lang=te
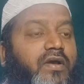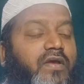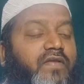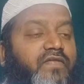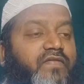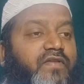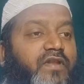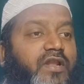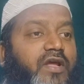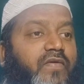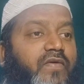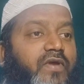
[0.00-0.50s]

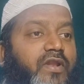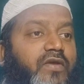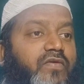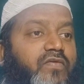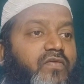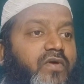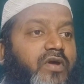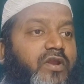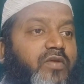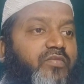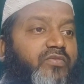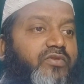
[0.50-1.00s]
అస్సలం
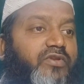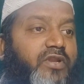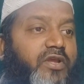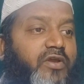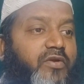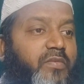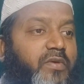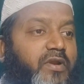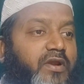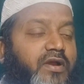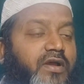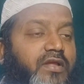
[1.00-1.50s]
అయికం వరహతుల్లా
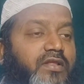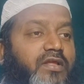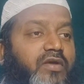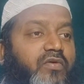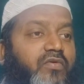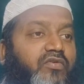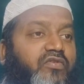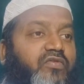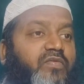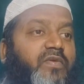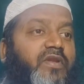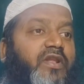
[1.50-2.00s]
వబర్కత్
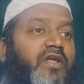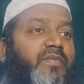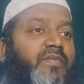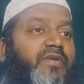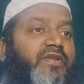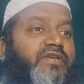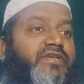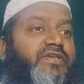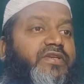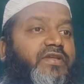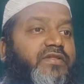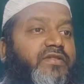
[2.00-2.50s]
అవుజ్
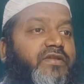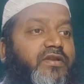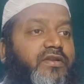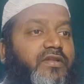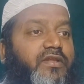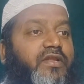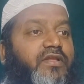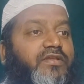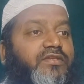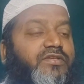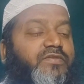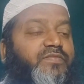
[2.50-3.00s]
బిల్లామిని
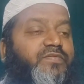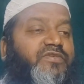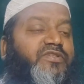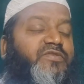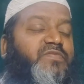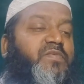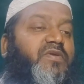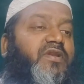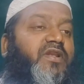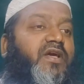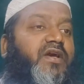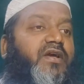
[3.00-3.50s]
షేతాని రజీం
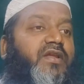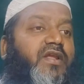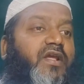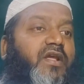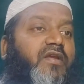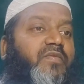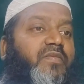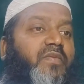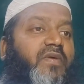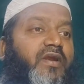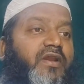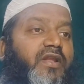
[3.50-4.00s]
బిస్మిల్లా
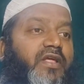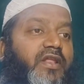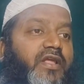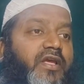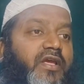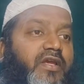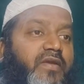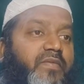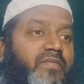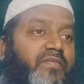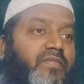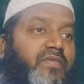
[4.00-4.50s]
రెహమాని
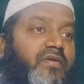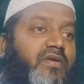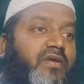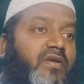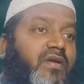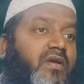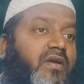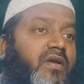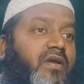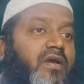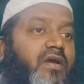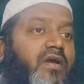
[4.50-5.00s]
రహీం
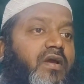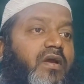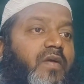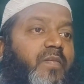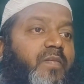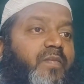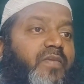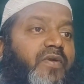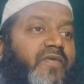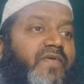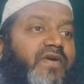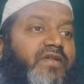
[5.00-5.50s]

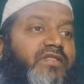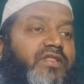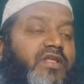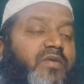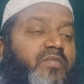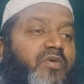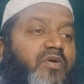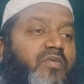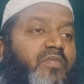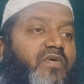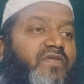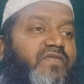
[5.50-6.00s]
ప్రవక్త
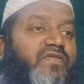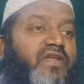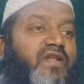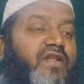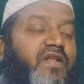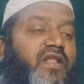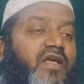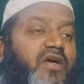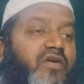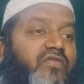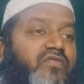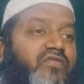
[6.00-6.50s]
మొహమ్మద్
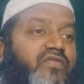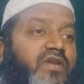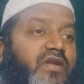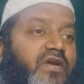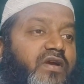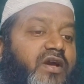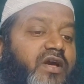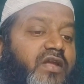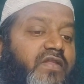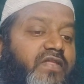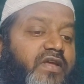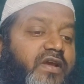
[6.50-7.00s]

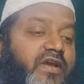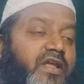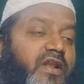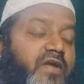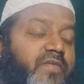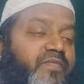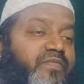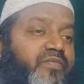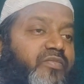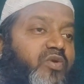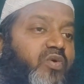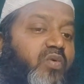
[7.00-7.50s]
సల్లాహుస్లం గారి దగ్గర
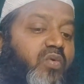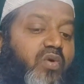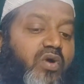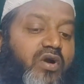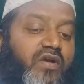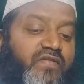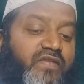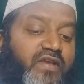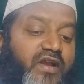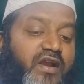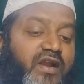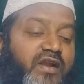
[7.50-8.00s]

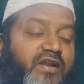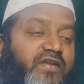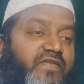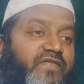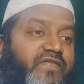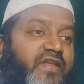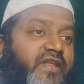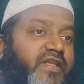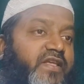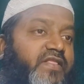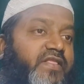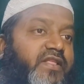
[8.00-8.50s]
ఒక సంఘటన
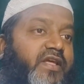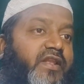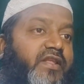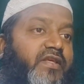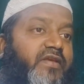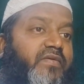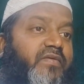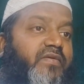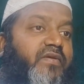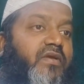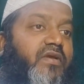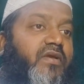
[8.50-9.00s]
జరిగింది అని